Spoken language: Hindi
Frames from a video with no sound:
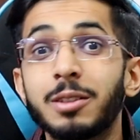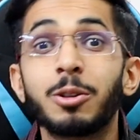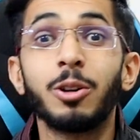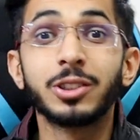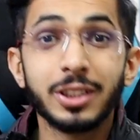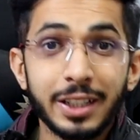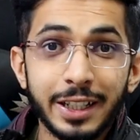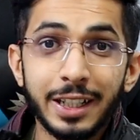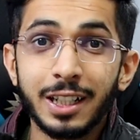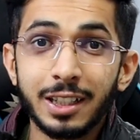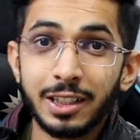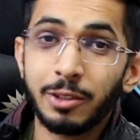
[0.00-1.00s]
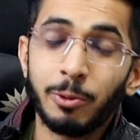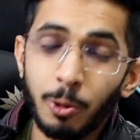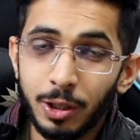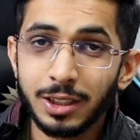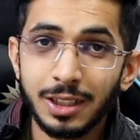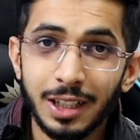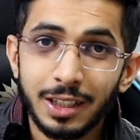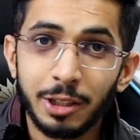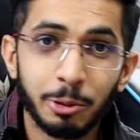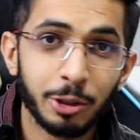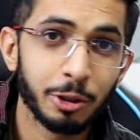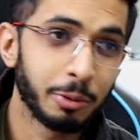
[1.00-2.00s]
कॉन्सेंट्रेट करते हैं फोकस करते हैं
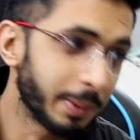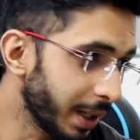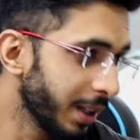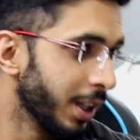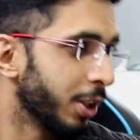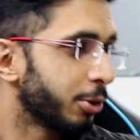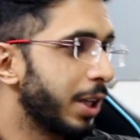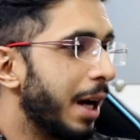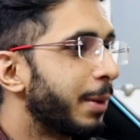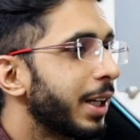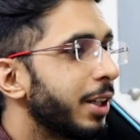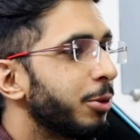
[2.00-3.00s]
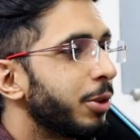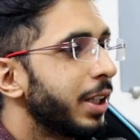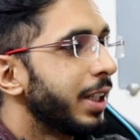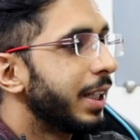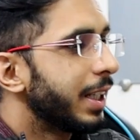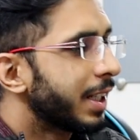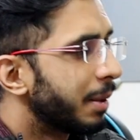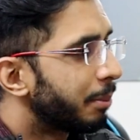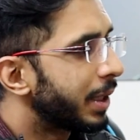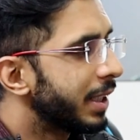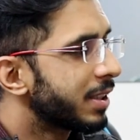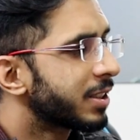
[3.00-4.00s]
उनके ऊपर तो यहाँ पर इन्होंने एक
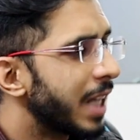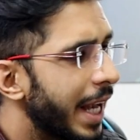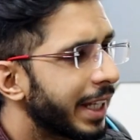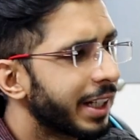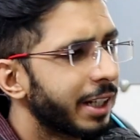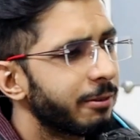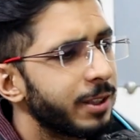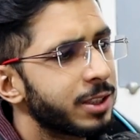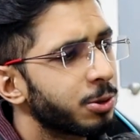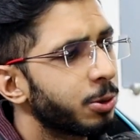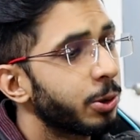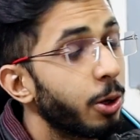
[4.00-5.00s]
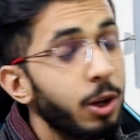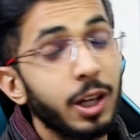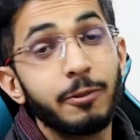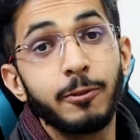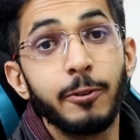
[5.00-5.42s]
कंपनी साइंग रिक्वेस्ट को डॉलर